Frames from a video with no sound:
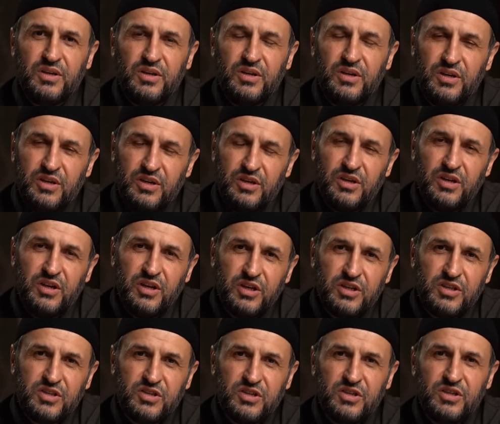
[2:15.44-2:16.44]
и
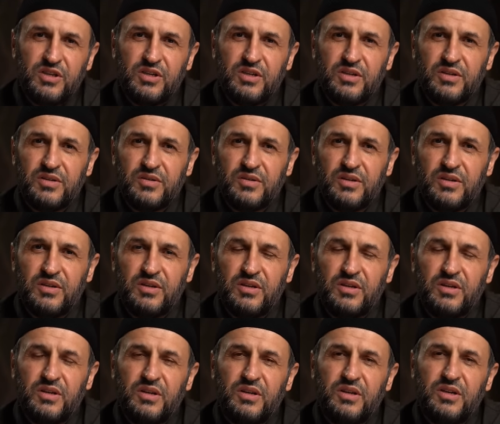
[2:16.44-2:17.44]
лекции,
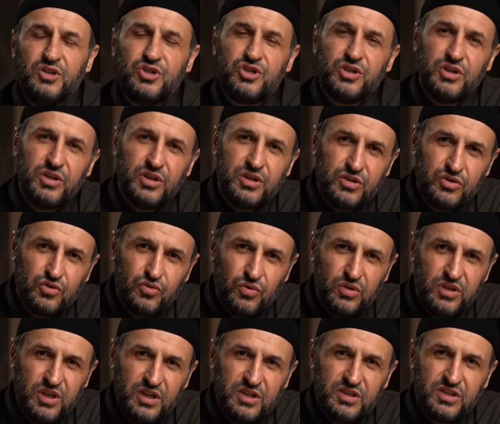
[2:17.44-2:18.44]
личные
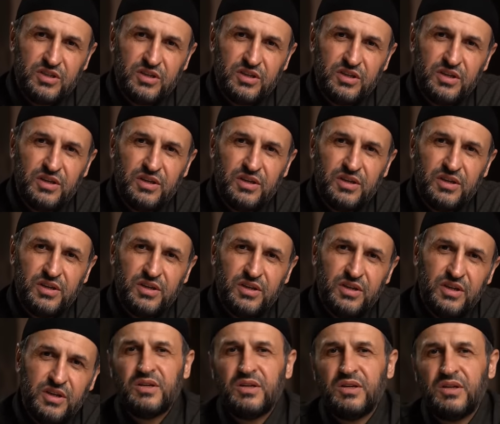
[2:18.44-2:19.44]
консультации.
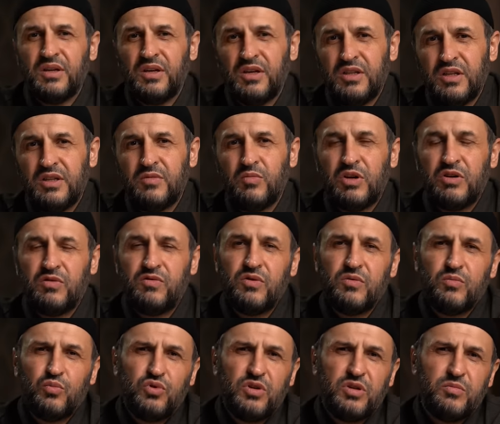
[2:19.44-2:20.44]
Этот
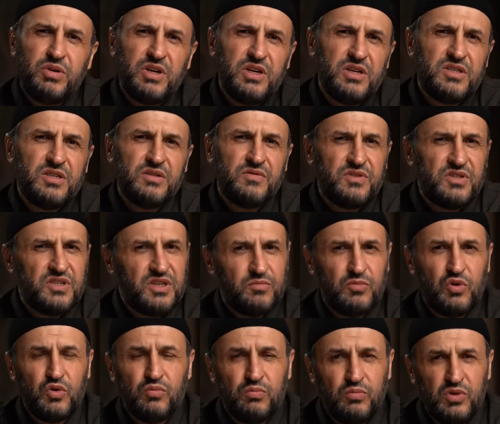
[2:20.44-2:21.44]
марафон будет полезен
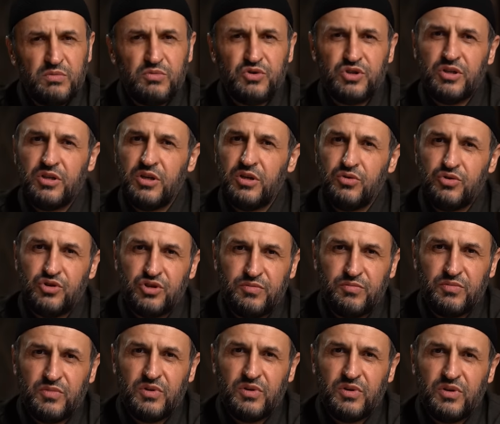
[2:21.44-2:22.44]
всем, любым желающим,
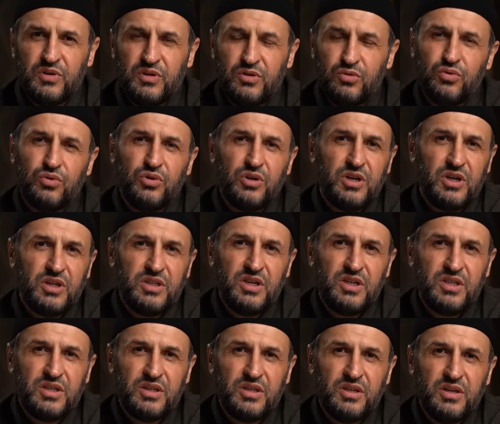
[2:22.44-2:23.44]
которые
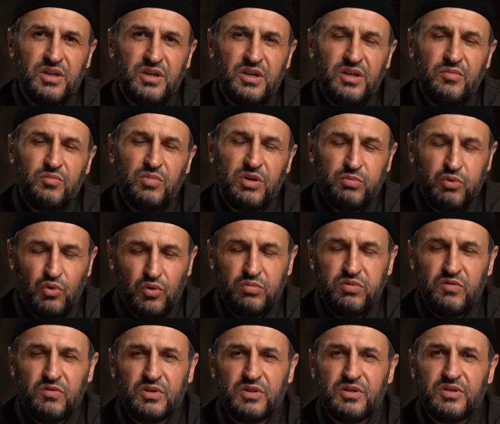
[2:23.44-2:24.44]
хотят
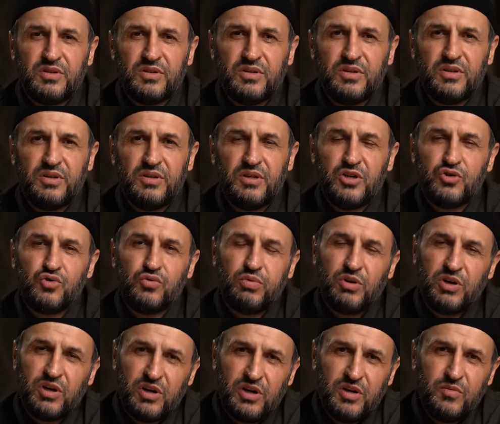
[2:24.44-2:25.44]
попробовать нашу
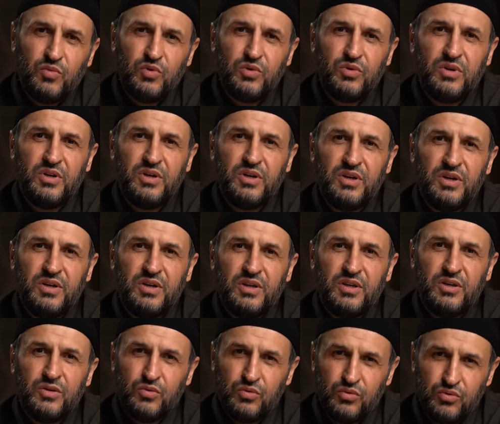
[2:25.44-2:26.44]
программу
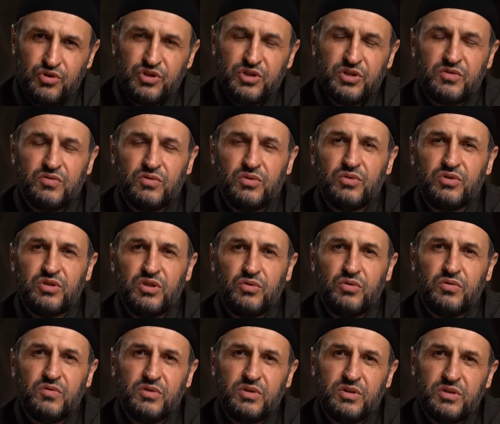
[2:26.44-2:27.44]
и улучшить свое
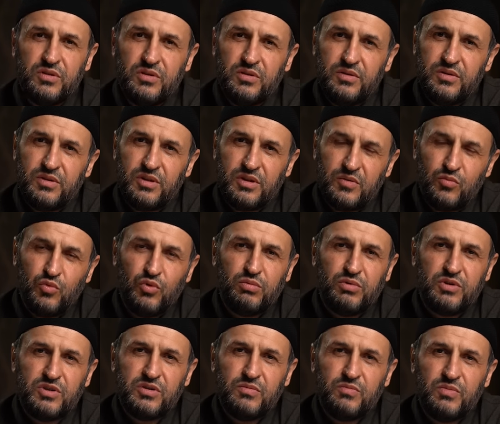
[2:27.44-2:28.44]
здоровье таким
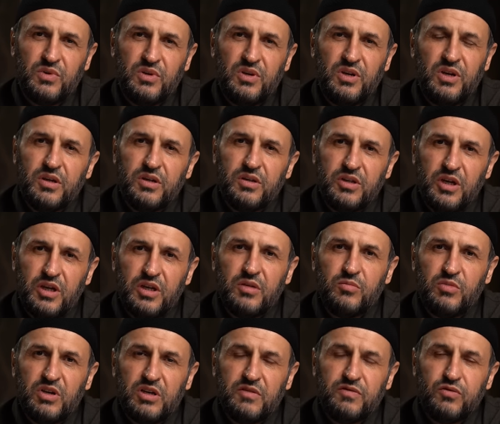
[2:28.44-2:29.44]
образом. Данный
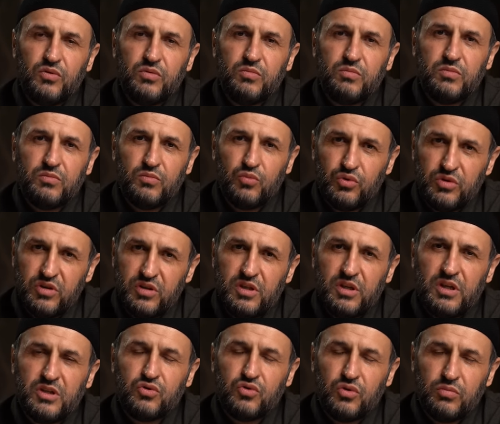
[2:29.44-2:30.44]
марафон будет
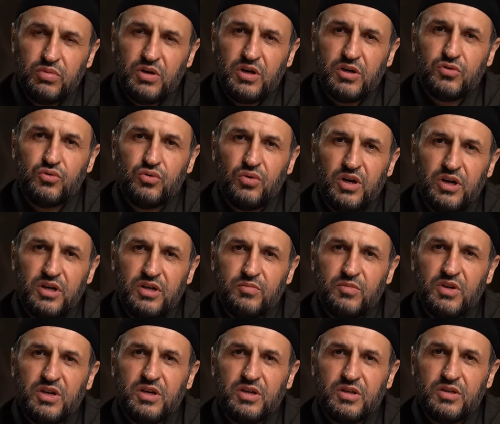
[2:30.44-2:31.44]
особо актуальным
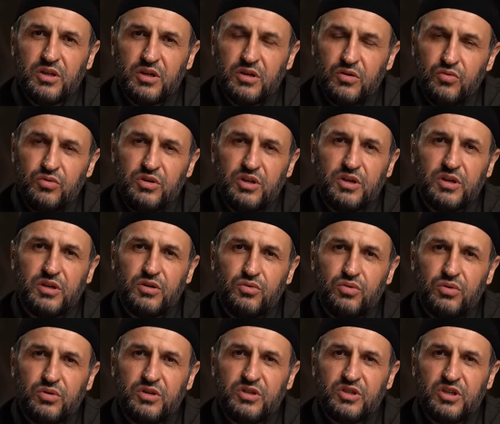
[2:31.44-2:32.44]
для тех людей,
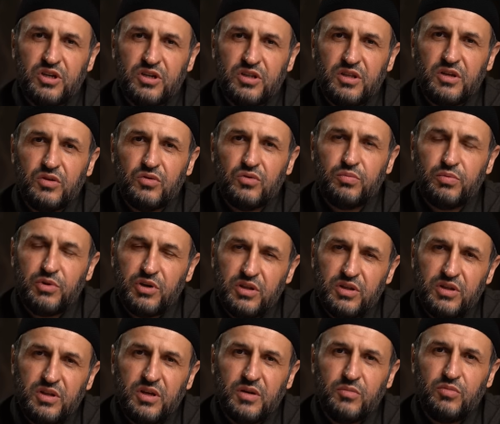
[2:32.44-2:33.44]
которые страдают
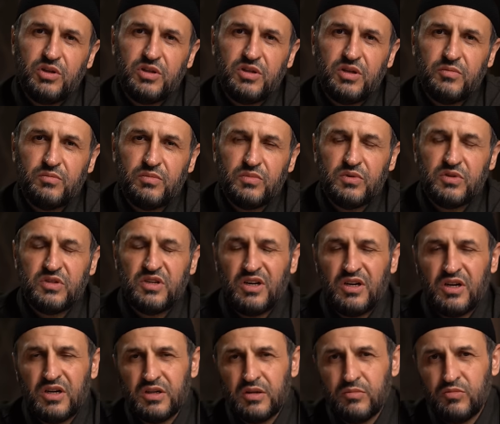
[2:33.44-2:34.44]
преддиабетом,
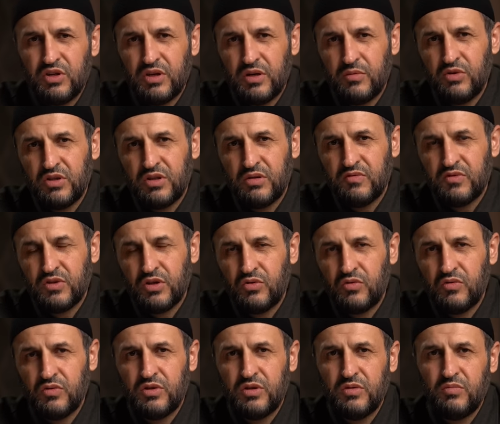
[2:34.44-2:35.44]
сахарным диабетом
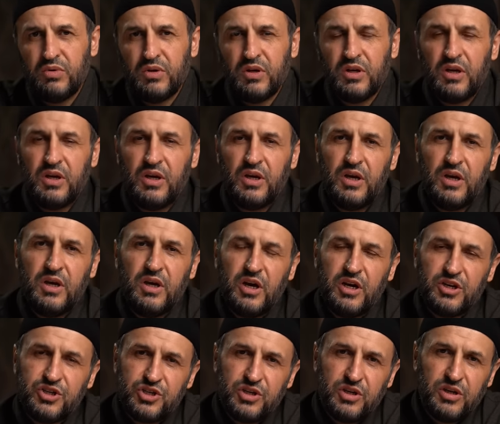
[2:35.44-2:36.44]
второго типа,
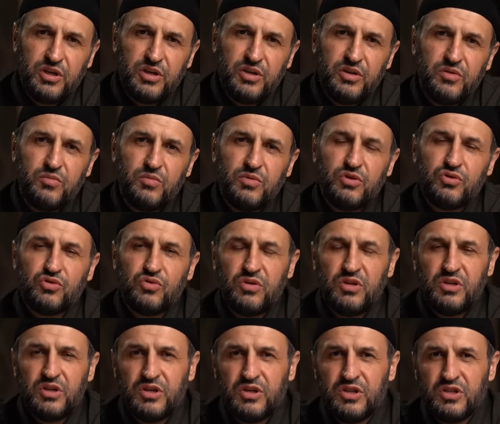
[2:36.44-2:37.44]
ожирением,
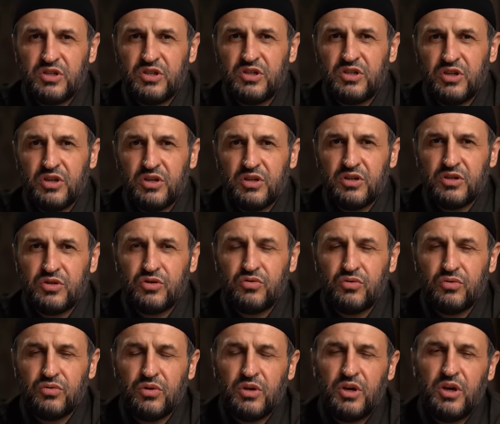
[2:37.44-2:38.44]

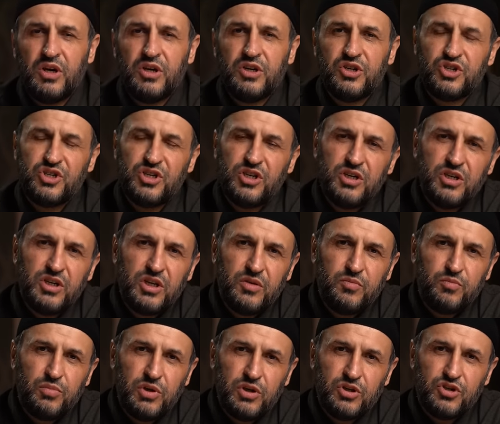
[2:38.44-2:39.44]
инсулинорезистентностью, жирной
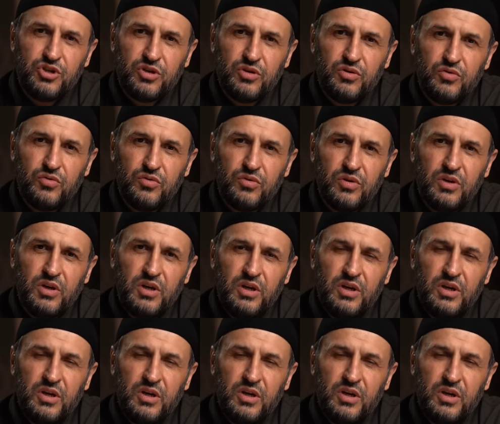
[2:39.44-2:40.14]
печенью,